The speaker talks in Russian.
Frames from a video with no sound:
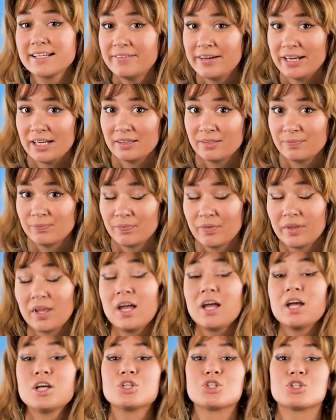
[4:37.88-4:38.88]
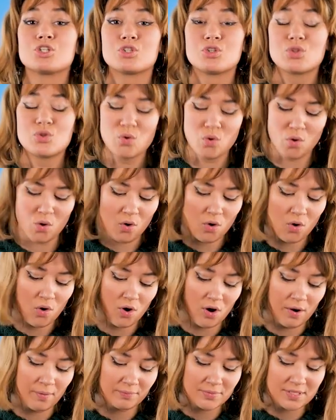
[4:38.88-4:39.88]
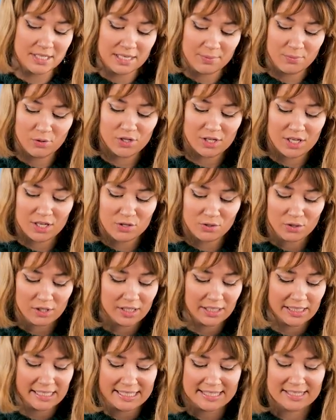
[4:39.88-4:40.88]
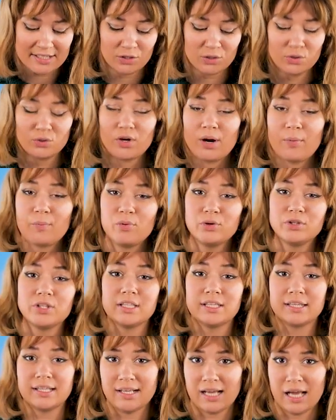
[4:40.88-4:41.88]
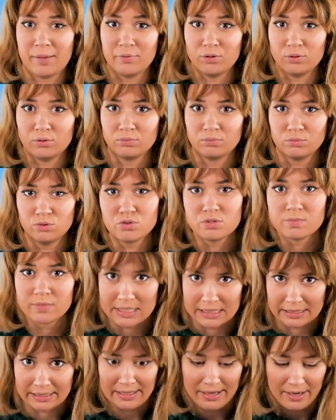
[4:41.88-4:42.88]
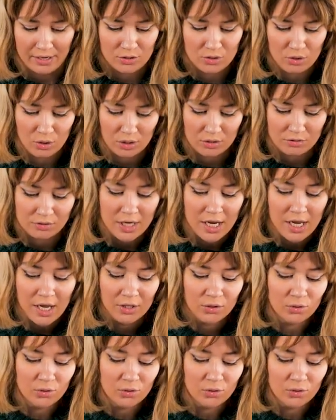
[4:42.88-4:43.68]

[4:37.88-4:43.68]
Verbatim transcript: говорит, что церемония не только для тех, кто работает на камеру, ну, в смысле для актеров,